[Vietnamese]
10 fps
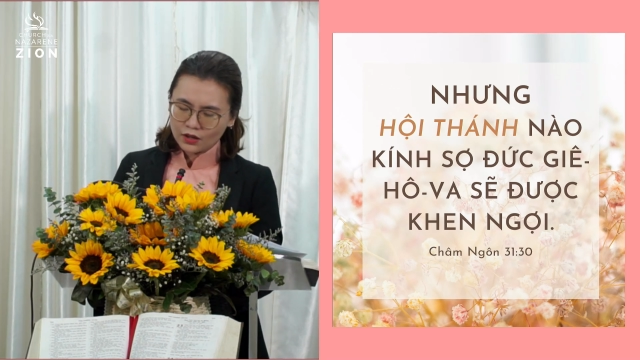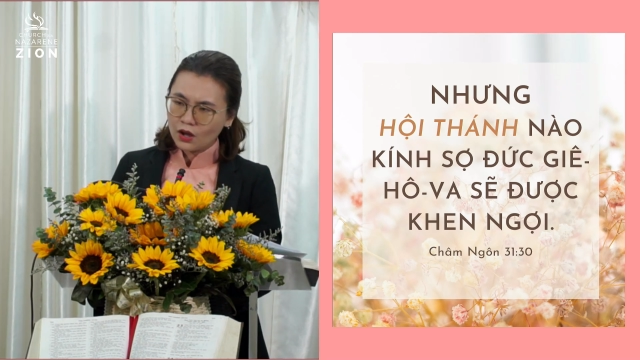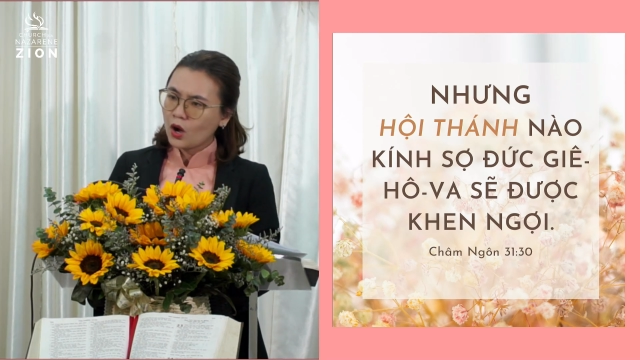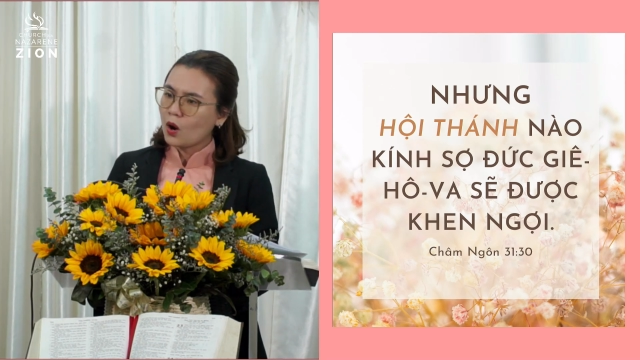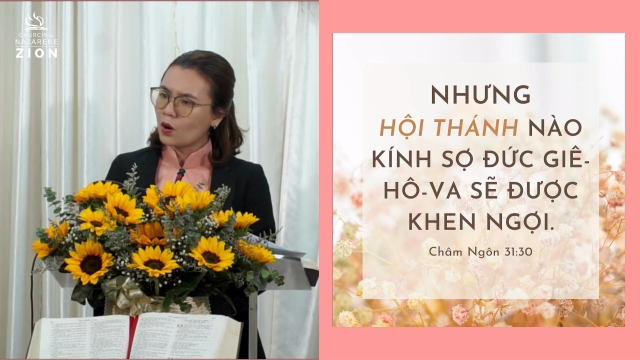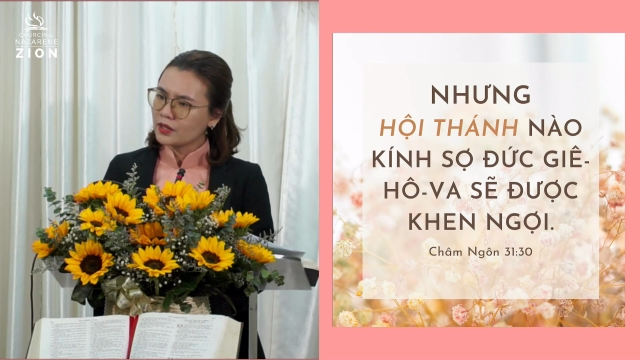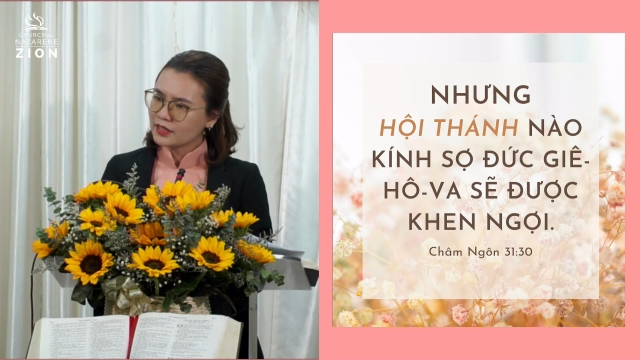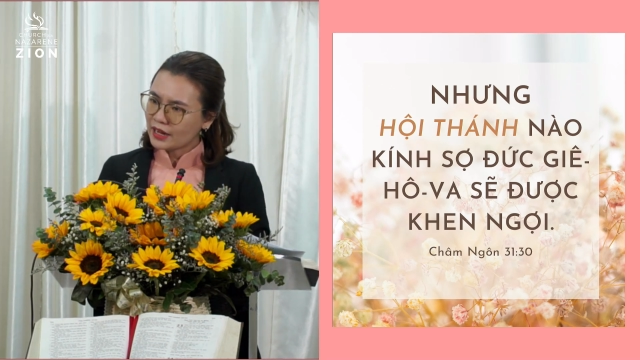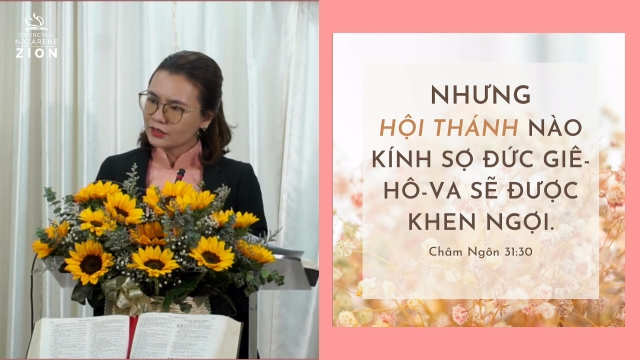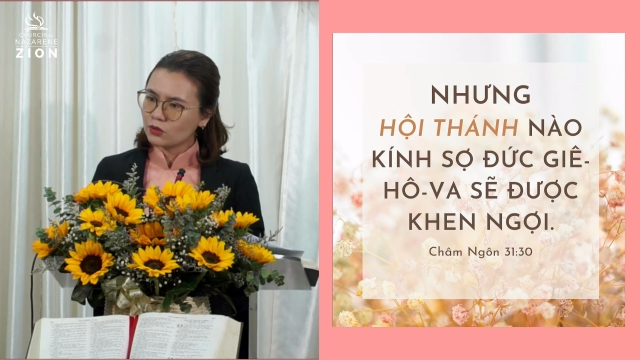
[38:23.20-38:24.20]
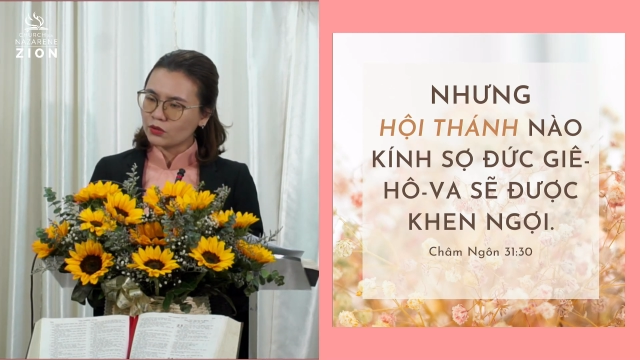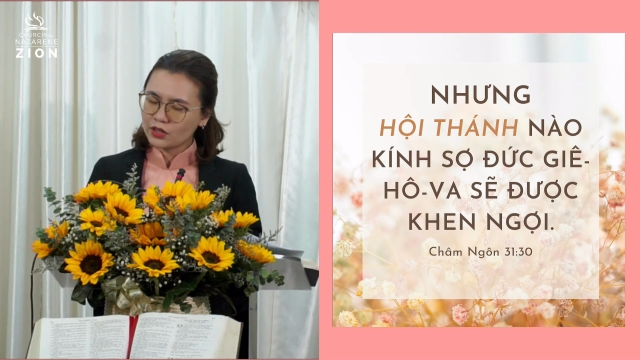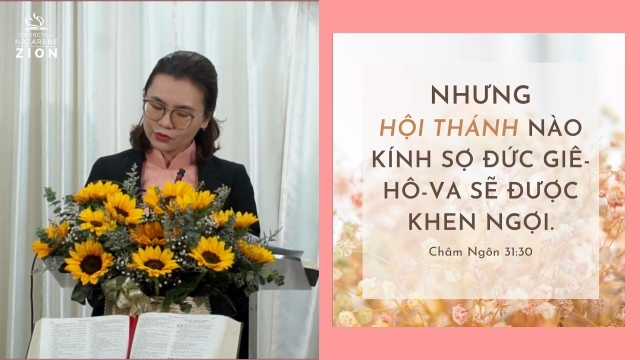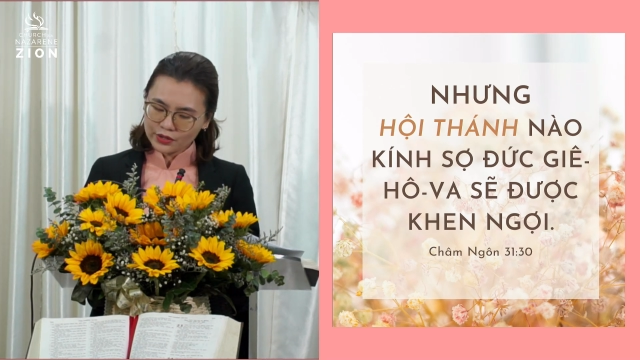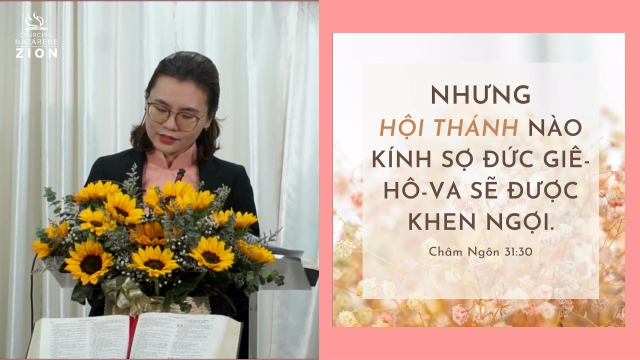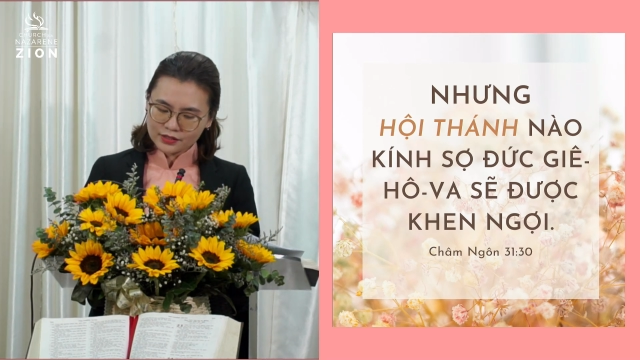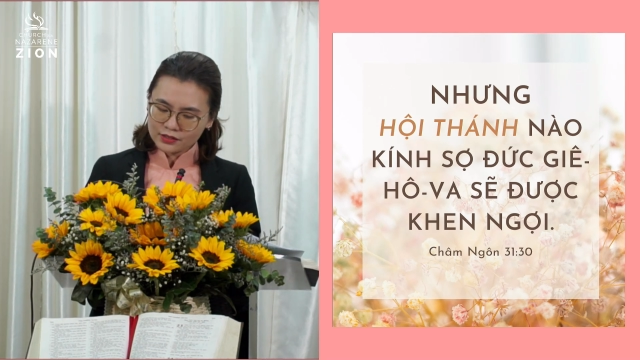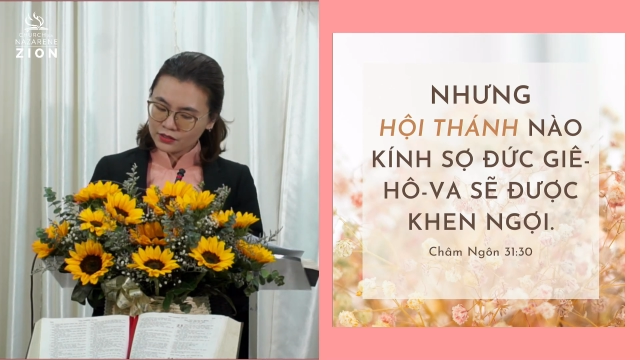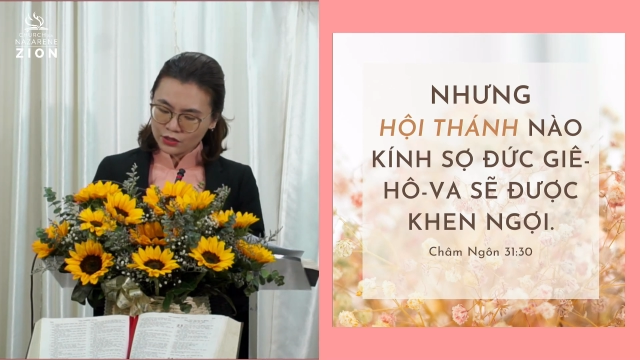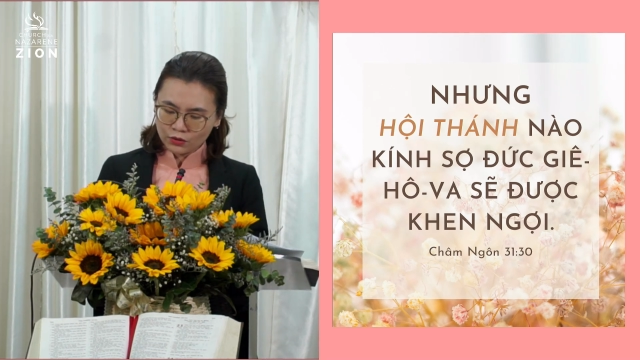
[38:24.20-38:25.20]
hội thánh của Đấng Christ
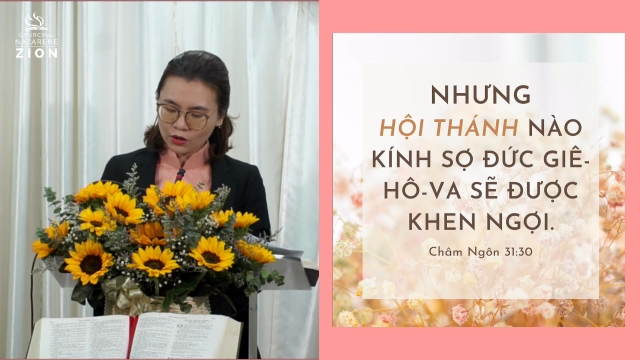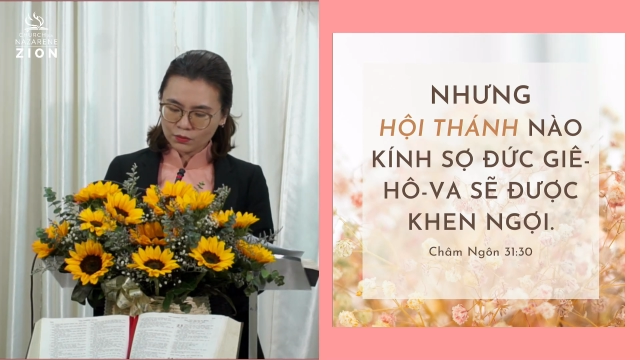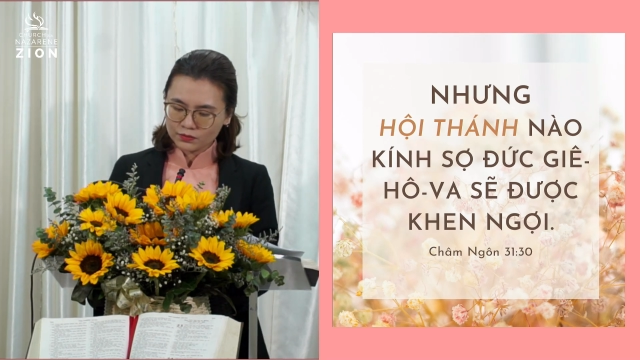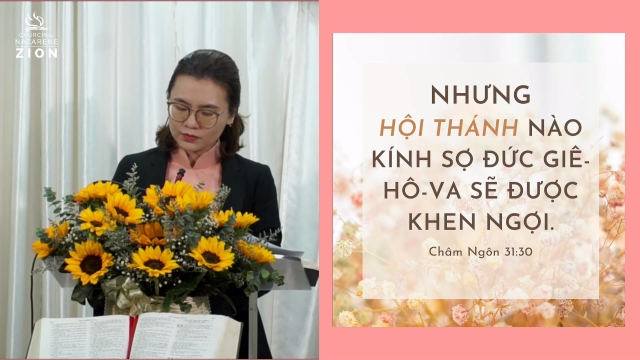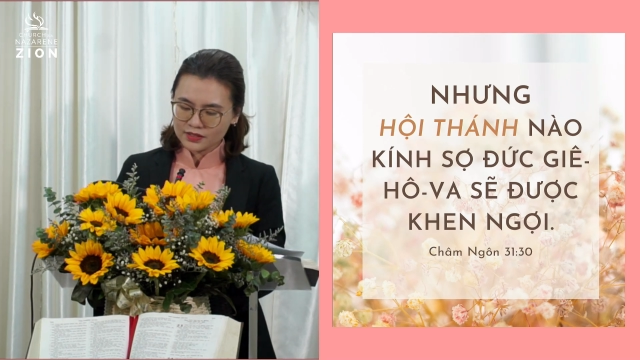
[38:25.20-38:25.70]
nhiều lúc